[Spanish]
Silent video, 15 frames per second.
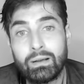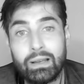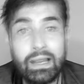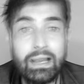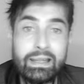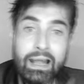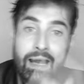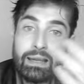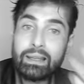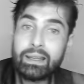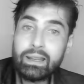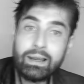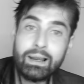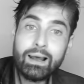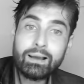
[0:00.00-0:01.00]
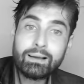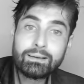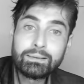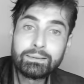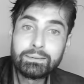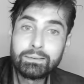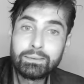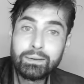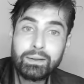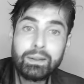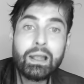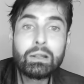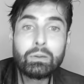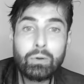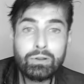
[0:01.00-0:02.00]
El que alquila y
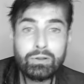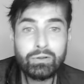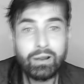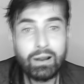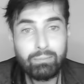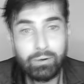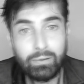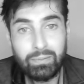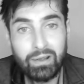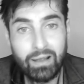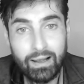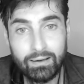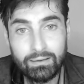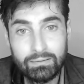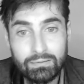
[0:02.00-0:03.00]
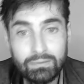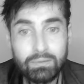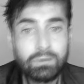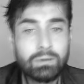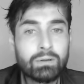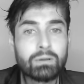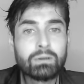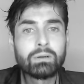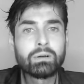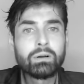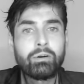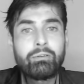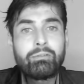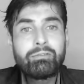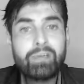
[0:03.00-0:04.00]
el dueño de la propiedad.
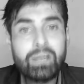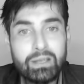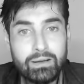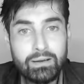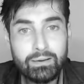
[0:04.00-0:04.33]
Fin.